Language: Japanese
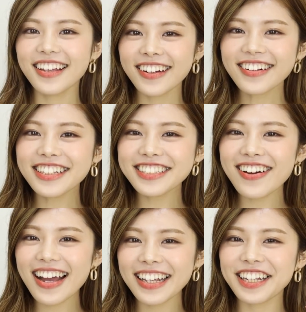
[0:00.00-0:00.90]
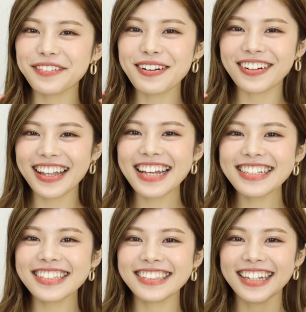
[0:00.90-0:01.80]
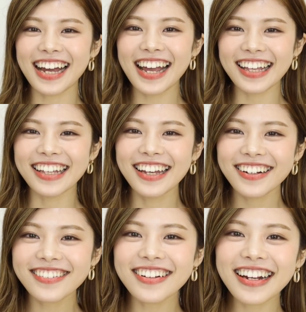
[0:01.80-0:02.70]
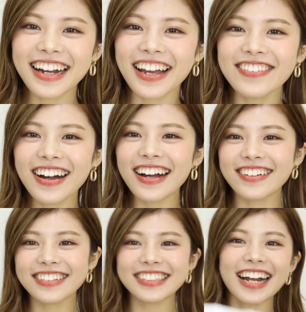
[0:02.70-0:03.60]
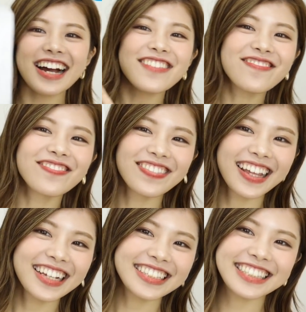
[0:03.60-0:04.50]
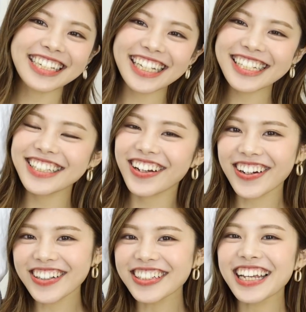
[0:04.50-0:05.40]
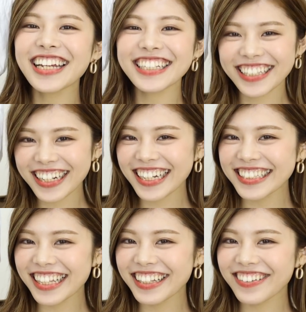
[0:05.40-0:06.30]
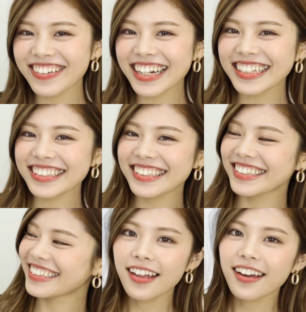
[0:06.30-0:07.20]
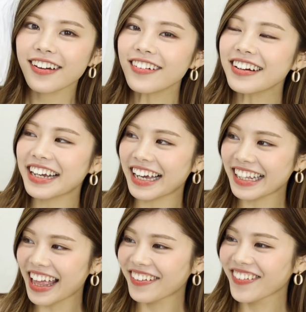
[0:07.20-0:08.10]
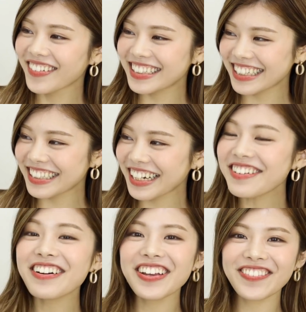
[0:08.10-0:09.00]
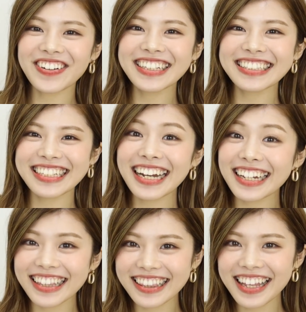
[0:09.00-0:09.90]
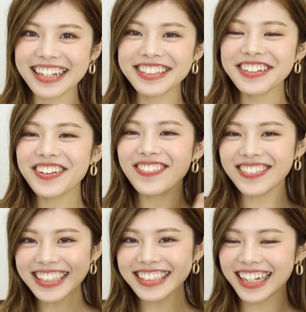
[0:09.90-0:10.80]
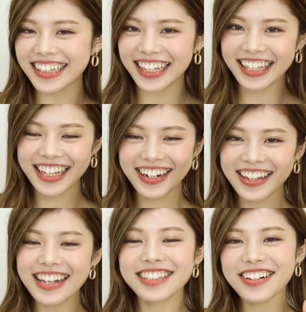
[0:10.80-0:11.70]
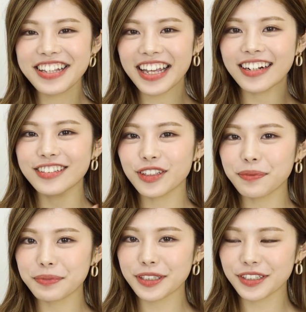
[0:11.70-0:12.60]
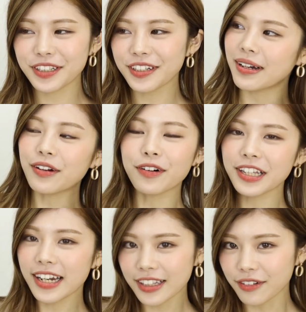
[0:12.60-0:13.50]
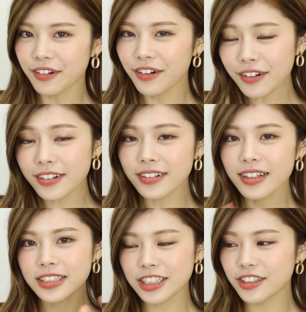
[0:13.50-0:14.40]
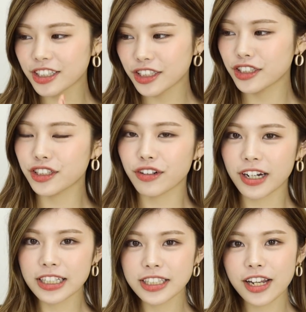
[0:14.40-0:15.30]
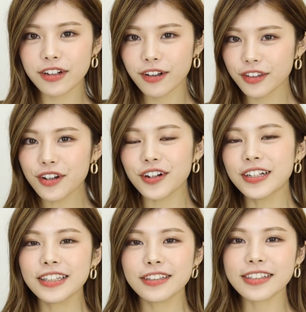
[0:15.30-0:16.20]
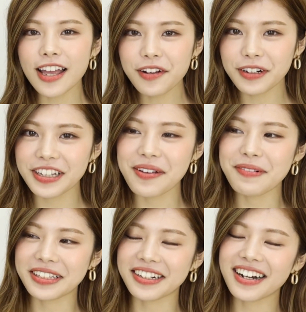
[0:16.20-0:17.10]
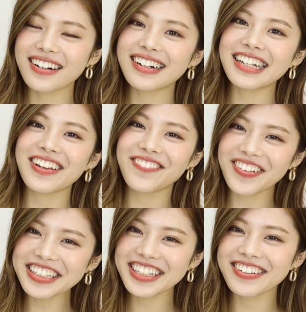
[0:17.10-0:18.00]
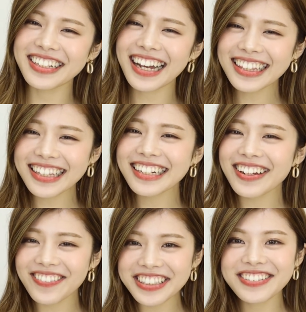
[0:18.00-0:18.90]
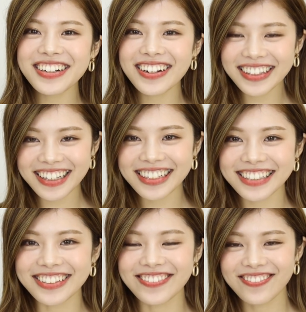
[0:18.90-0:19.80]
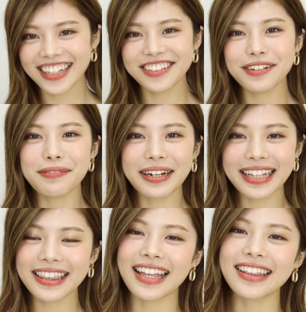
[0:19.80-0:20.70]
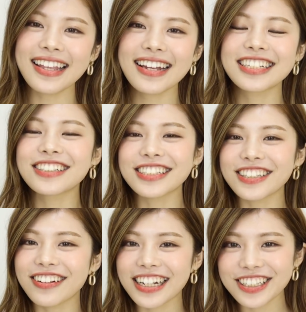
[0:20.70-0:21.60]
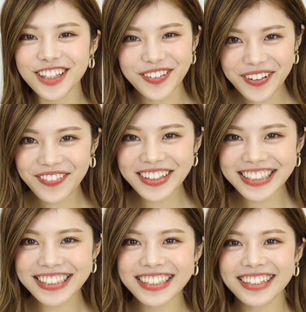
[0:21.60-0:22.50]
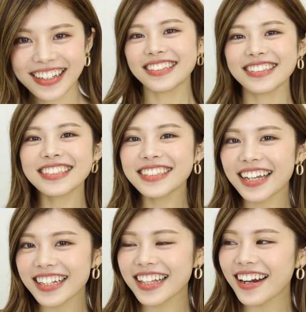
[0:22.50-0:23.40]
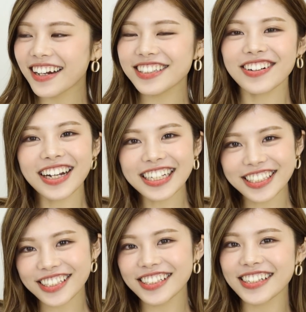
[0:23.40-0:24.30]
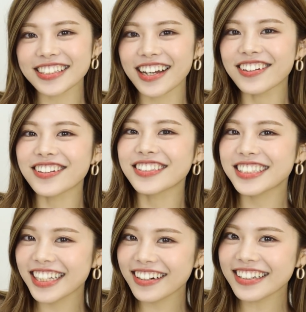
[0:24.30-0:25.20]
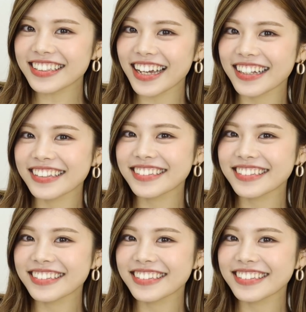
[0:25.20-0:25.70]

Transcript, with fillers: こんにちは池田真子ですはい今回はこちら GU の購入品を紹介していきます今回ねもうめちゃくちゃ可愛いパンツがあってそれを3つ買ってきたのでそれに合うトップス、まあ、コーディネートを2種類ずつ紹介していくのと最後にねまた可愛いパジャマであったかいパジャマがあったんですよそれも買ったんで一緒に紹介しようと思います実際着ながら紹介するんで参考にしてください